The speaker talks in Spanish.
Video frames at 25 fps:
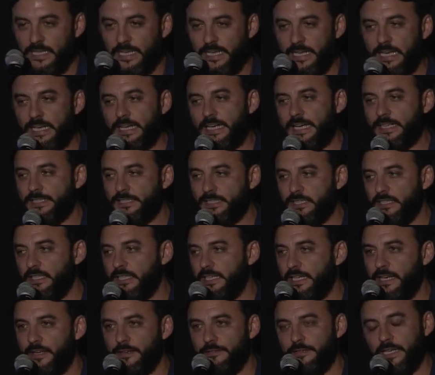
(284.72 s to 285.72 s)
el casting
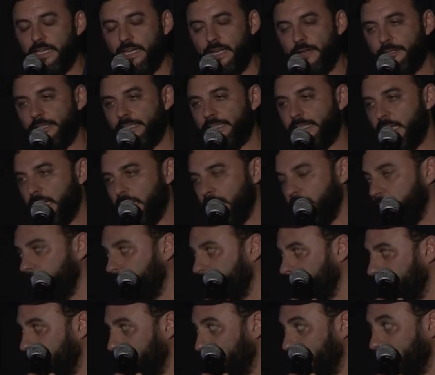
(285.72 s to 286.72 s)
era, era vital,
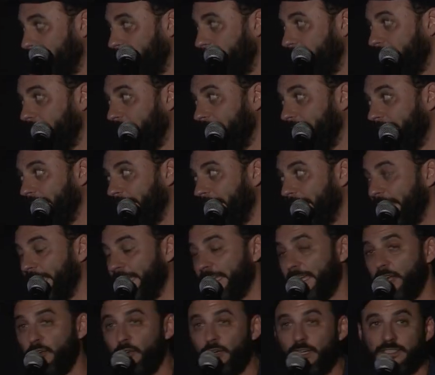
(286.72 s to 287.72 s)

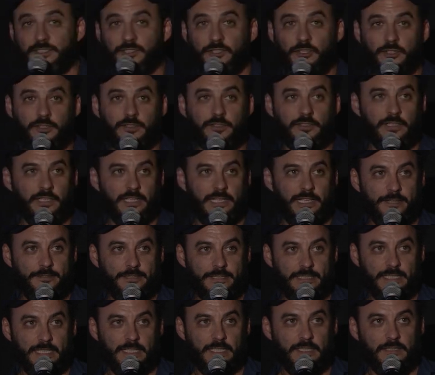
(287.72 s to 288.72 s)
la locación era
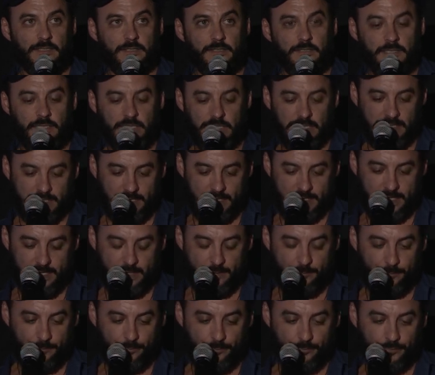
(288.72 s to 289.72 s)
vital.
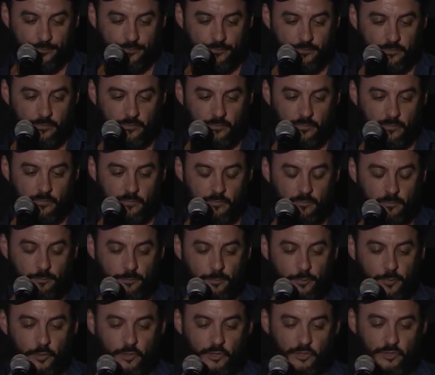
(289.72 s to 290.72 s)
Y mm,
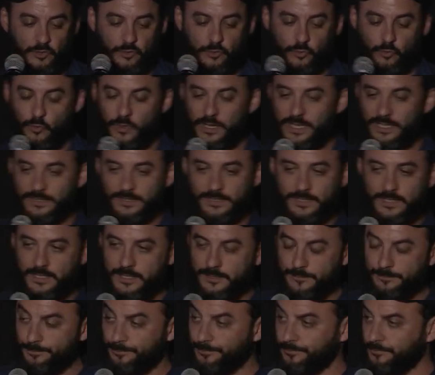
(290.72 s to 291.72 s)
por
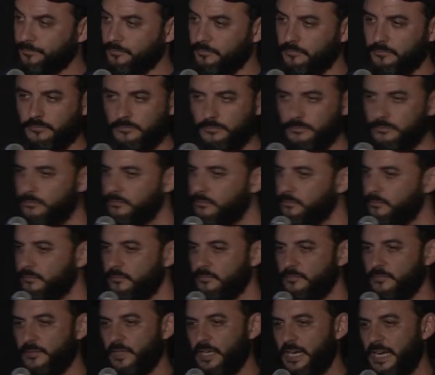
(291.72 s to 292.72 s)
suerte,
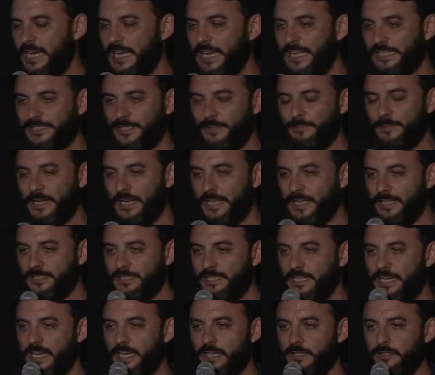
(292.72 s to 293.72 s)
a la semana de
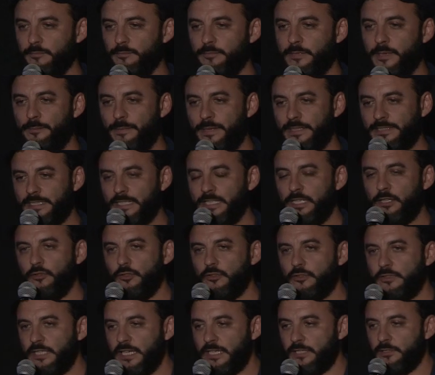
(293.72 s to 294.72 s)
llegar me pasan el
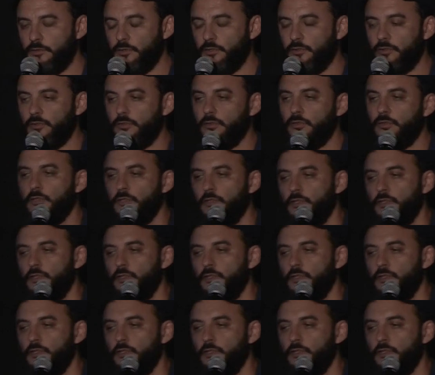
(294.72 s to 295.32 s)
contacto